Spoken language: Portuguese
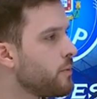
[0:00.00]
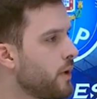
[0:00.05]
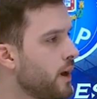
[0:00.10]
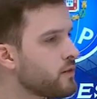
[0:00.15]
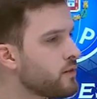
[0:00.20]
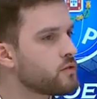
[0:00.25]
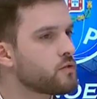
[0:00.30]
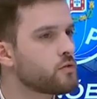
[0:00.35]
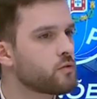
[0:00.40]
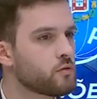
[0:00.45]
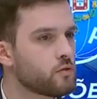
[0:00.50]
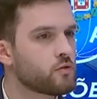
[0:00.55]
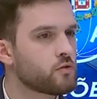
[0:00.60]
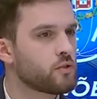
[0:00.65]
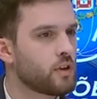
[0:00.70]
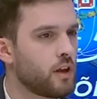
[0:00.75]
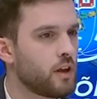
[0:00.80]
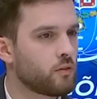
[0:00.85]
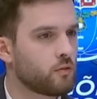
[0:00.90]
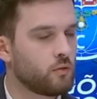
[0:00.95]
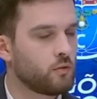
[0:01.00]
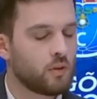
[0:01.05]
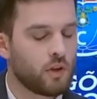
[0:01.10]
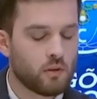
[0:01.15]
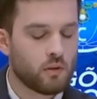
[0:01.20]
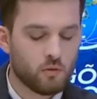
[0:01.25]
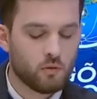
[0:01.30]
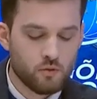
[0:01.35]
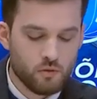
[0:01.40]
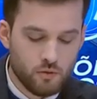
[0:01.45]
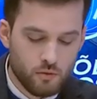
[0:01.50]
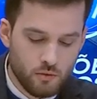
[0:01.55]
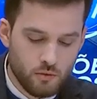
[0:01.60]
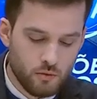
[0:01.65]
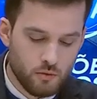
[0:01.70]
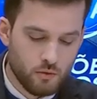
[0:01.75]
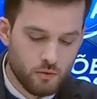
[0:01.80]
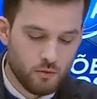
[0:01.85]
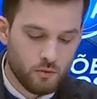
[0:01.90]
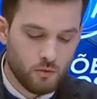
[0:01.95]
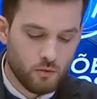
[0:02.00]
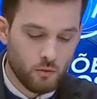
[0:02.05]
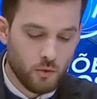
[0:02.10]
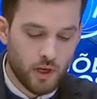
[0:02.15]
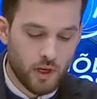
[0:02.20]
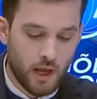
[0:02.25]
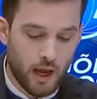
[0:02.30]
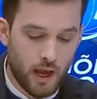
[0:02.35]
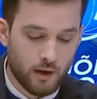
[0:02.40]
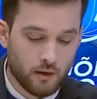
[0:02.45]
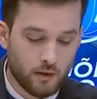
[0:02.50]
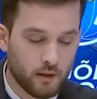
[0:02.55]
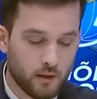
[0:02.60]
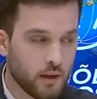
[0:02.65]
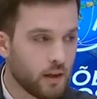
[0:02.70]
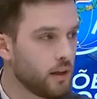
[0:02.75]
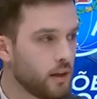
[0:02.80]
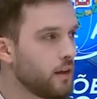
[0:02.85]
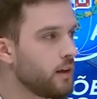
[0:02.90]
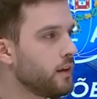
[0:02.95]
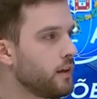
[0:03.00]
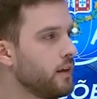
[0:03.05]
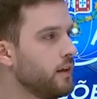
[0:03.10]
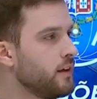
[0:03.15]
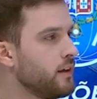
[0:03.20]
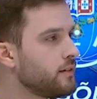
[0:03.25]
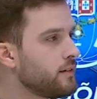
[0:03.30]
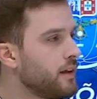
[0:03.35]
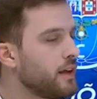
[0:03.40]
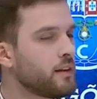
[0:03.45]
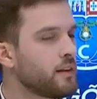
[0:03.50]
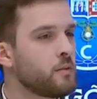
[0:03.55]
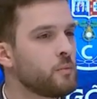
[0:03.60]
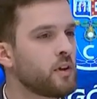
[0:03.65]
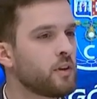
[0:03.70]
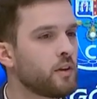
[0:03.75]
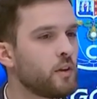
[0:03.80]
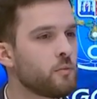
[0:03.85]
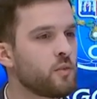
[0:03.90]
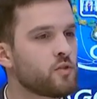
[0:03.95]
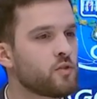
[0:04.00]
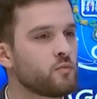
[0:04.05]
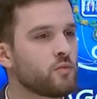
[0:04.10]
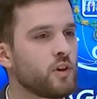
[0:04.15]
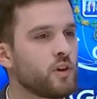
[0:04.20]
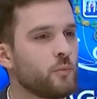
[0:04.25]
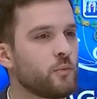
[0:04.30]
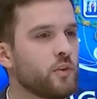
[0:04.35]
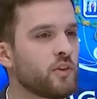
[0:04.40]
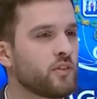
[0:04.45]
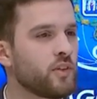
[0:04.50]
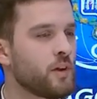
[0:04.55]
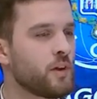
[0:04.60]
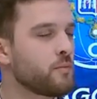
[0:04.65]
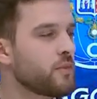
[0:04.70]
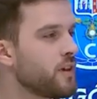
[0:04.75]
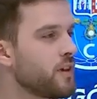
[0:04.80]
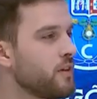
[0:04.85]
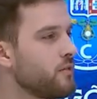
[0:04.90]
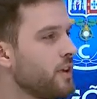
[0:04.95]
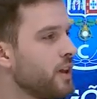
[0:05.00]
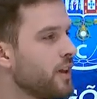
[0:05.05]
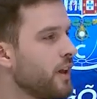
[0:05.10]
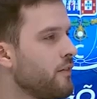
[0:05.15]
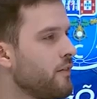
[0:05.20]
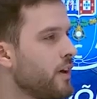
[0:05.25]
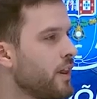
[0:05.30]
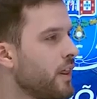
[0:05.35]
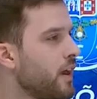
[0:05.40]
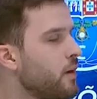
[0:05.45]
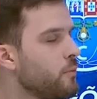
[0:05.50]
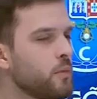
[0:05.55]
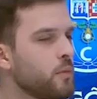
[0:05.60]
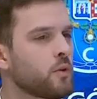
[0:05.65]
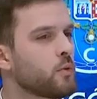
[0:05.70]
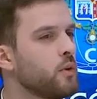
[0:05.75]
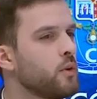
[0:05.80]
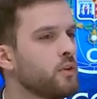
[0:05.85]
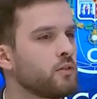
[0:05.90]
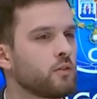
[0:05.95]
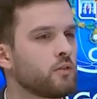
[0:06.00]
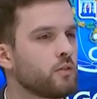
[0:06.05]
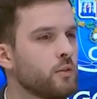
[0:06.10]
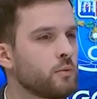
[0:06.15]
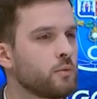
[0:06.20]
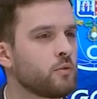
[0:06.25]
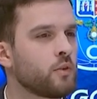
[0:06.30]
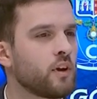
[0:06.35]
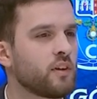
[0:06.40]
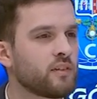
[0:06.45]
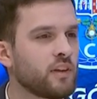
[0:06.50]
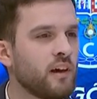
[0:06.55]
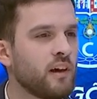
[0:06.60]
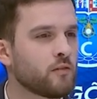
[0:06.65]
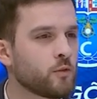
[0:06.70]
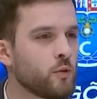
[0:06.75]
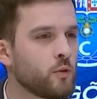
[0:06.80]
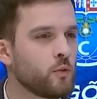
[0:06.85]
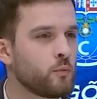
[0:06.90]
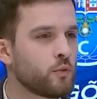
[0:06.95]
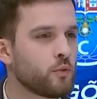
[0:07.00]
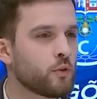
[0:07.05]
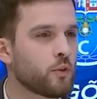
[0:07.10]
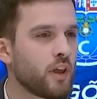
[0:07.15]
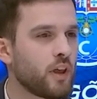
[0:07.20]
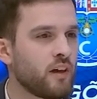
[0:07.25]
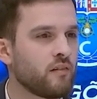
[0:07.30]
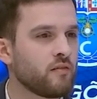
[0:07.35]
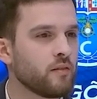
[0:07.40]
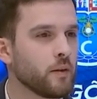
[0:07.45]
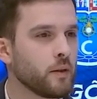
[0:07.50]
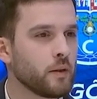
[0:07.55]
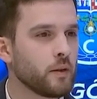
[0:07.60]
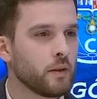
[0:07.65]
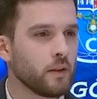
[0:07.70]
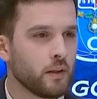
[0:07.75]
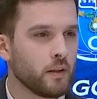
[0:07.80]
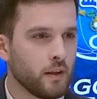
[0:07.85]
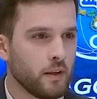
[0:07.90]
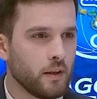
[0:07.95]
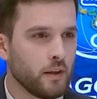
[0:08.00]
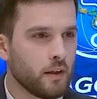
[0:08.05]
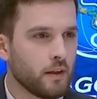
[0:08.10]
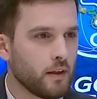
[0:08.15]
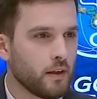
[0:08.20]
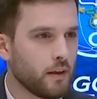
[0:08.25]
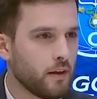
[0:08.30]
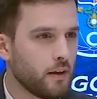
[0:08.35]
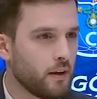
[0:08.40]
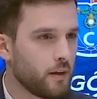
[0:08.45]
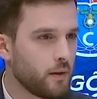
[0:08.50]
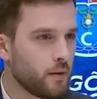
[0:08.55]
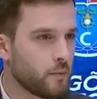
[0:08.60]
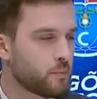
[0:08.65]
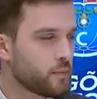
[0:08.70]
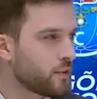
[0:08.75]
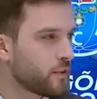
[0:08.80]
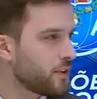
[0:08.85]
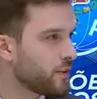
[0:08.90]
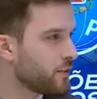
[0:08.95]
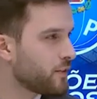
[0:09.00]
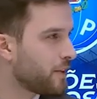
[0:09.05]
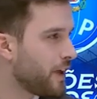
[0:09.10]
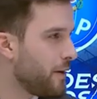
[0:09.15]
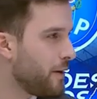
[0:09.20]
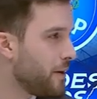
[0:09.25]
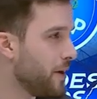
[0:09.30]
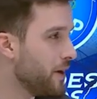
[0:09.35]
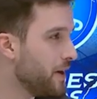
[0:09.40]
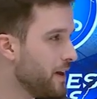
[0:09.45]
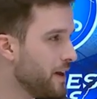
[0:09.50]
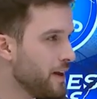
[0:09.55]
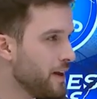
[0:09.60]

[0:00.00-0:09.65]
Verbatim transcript: a bases dos Estados Unidos no, no Iraque. E exatamente ao mesmo tempo a CMTV estava a dar uma coisa sobre um assalto a um bordel. Uh, por isso estava